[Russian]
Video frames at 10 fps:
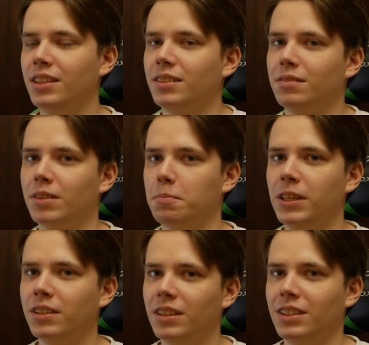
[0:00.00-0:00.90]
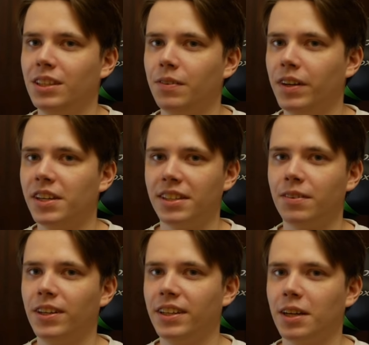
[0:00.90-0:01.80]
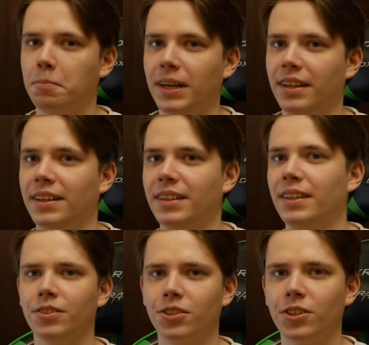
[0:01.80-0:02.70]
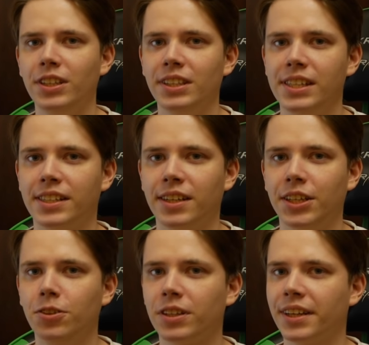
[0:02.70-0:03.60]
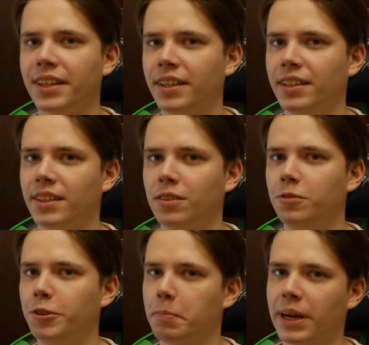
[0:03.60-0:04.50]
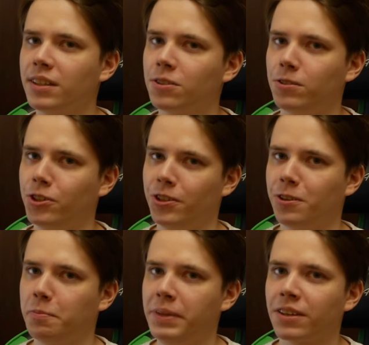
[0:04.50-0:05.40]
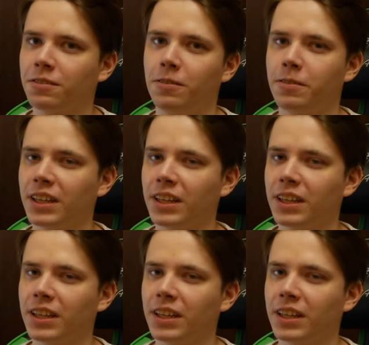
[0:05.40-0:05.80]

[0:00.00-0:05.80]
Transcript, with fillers: и объекты из них выглядят довольно нормально. Но что если я захочу отрендерить какую-нибудь проекцию четырехмерного